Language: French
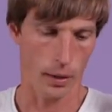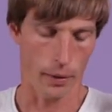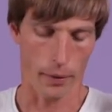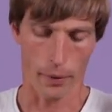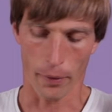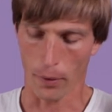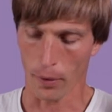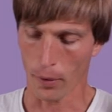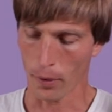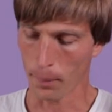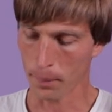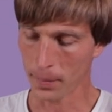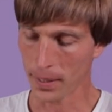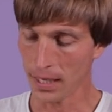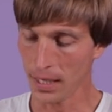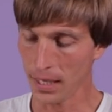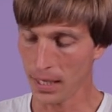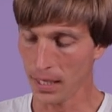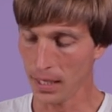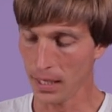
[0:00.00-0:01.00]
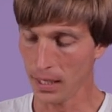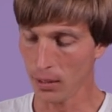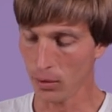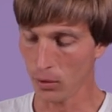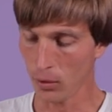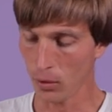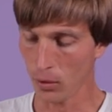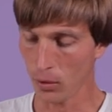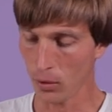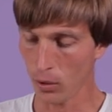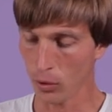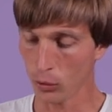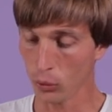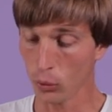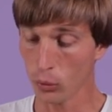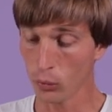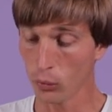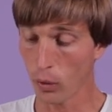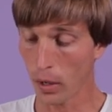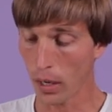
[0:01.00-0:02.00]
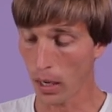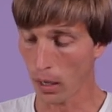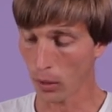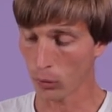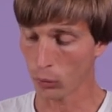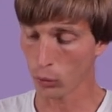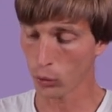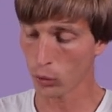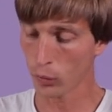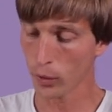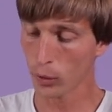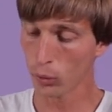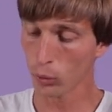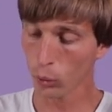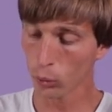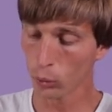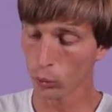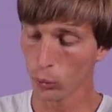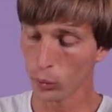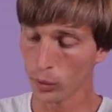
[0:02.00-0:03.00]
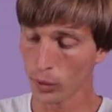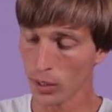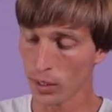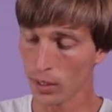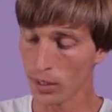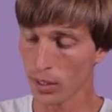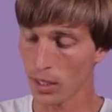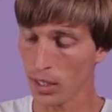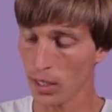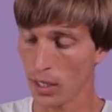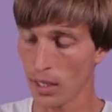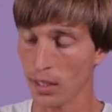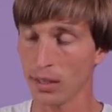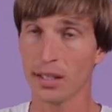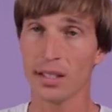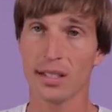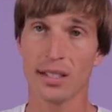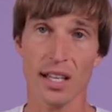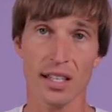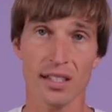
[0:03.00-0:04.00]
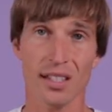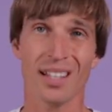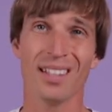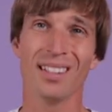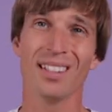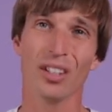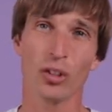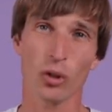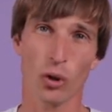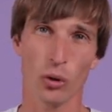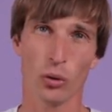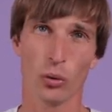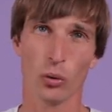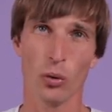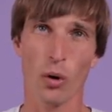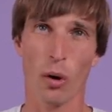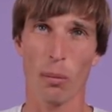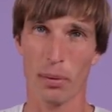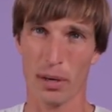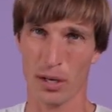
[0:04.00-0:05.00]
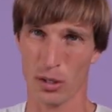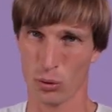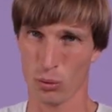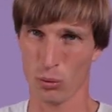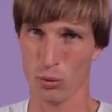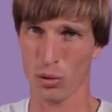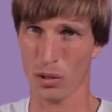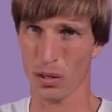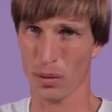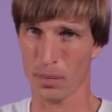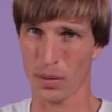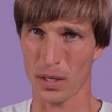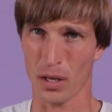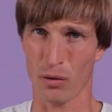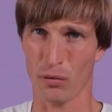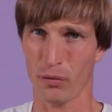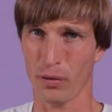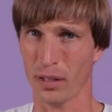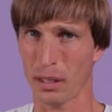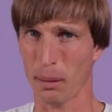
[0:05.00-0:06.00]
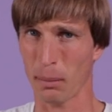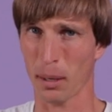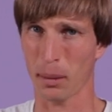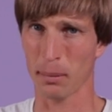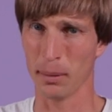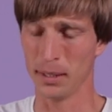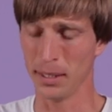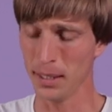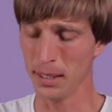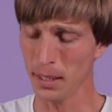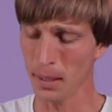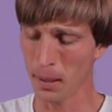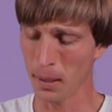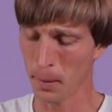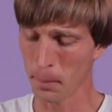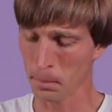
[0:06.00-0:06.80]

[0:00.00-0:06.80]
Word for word: Euh, et euh, donc voilà, donc je vais surtout utiliser les ND16 et ND32 en plein jour et en fin d'après-midi.